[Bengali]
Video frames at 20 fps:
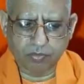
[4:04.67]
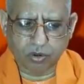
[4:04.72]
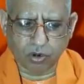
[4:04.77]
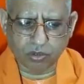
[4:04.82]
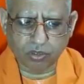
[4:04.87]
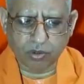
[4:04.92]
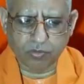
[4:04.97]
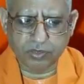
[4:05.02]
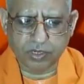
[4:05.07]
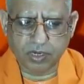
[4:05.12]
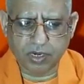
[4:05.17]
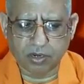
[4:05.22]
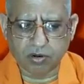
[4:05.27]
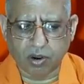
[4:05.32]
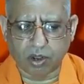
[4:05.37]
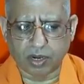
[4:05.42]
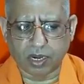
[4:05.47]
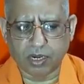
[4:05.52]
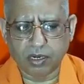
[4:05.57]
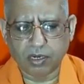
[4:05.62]
প্রথম যিনি
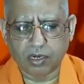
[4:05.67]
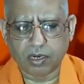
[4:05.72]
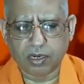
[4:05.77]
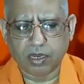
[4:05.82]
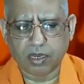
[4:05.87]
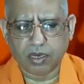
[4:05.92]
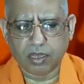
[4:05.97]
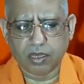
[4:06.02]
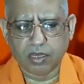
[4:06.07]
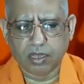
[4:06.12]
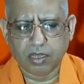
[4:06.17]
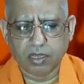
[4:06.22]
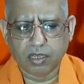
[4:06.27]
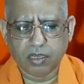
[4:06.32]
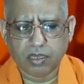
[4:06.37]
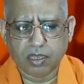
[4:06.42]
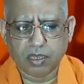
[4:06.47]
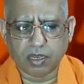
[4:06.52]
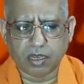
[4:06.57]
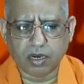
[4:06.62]
করেন
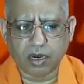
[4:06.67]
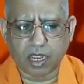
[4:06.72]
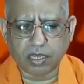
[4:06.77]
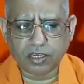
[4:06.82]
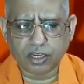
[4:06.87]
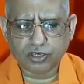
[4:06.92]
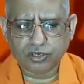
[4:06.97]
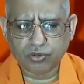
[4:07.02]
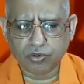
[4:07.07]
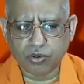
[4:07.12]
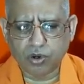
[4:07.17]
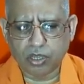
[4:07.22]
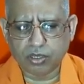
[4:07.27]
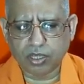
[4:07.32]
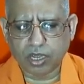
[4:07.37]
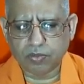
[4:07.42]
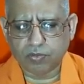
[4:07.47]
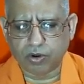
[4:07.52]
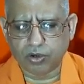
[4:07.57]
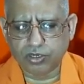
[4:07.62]
রাজা
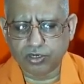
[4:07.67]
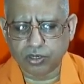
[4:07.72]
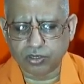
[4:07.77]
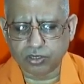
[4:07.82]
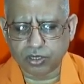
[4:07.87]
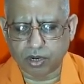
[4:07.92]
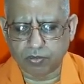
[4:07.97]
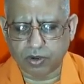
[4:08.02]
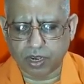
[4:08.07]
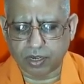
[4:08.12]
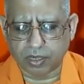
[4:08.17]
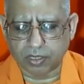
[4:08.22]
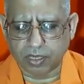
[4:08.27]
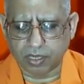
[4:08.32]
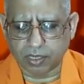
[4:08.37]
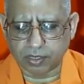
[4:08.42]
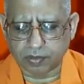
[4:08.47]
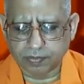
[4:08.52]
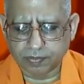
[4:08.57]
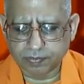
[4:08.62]
আর বৈশ্য সমাধি